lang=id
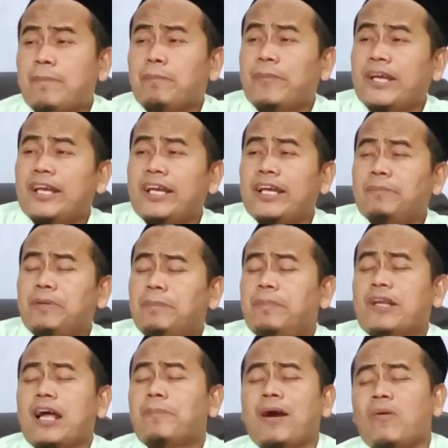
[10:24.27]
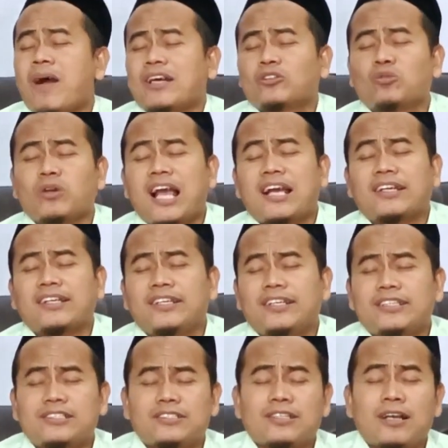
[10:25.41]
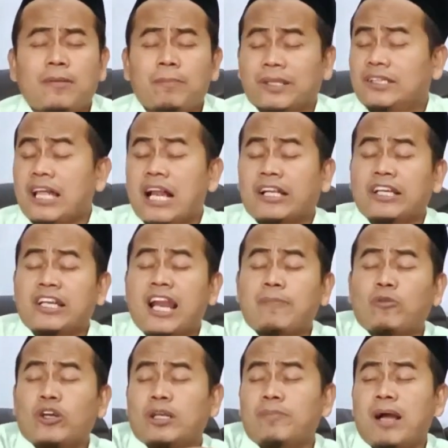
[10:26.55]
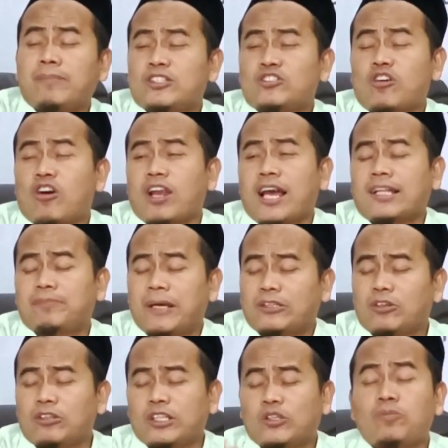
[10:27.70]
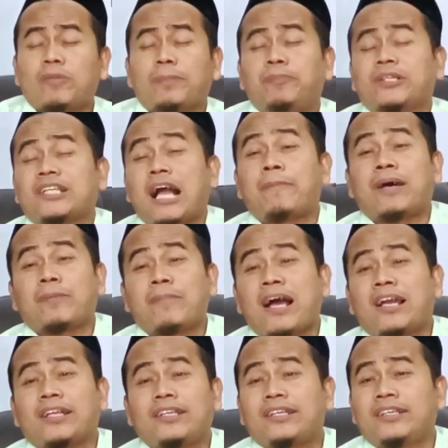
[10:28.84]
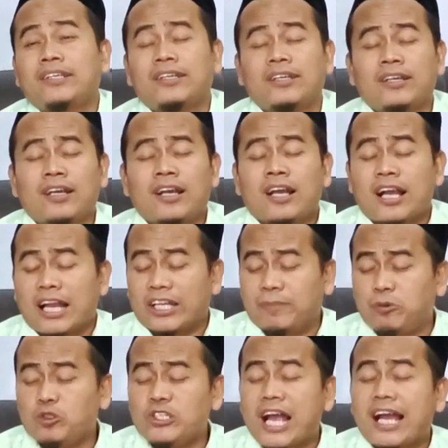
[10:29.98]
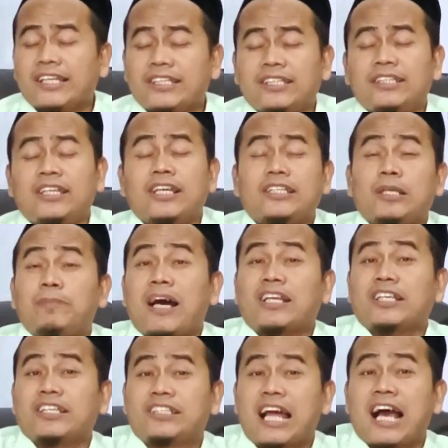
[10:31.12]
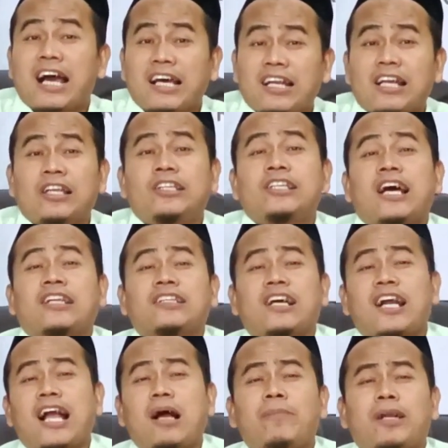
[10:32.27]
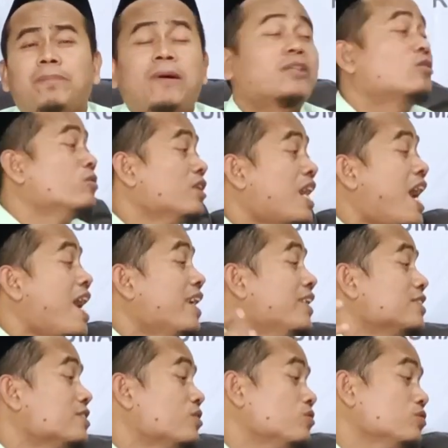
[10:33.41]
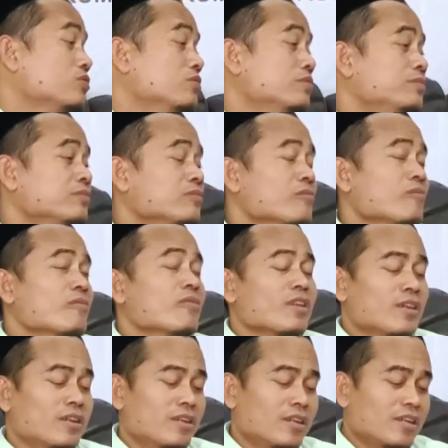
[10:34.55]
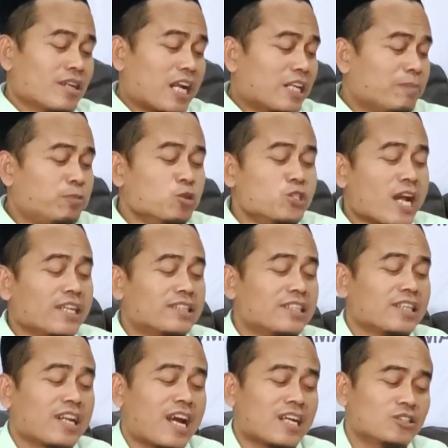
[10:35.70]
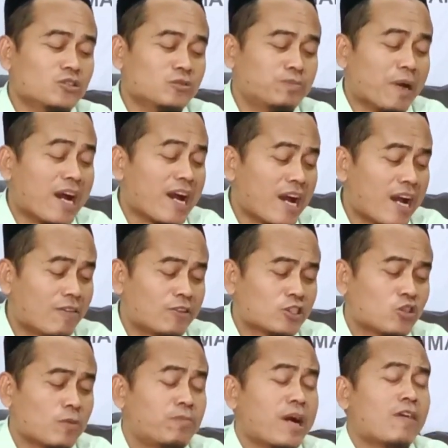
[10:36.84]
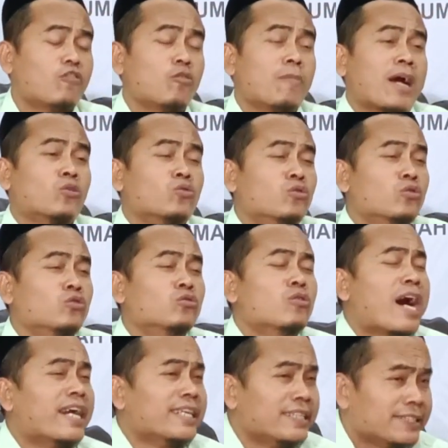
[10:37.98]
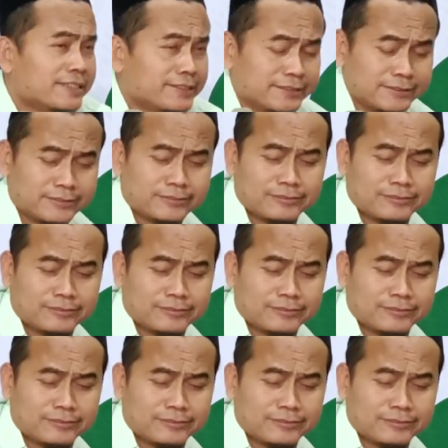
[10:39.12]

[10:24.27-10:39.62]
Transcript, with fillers: Sampai beberapa waktu nangis, medal nggih namung imami salat, Mbak niku melebet kamar malih. Kalih bunyai diparingi dahar, nggih dahar teng kamar Mbak nangis terus kalih bunyai dirayu bah wis bah wong manuk ngono wae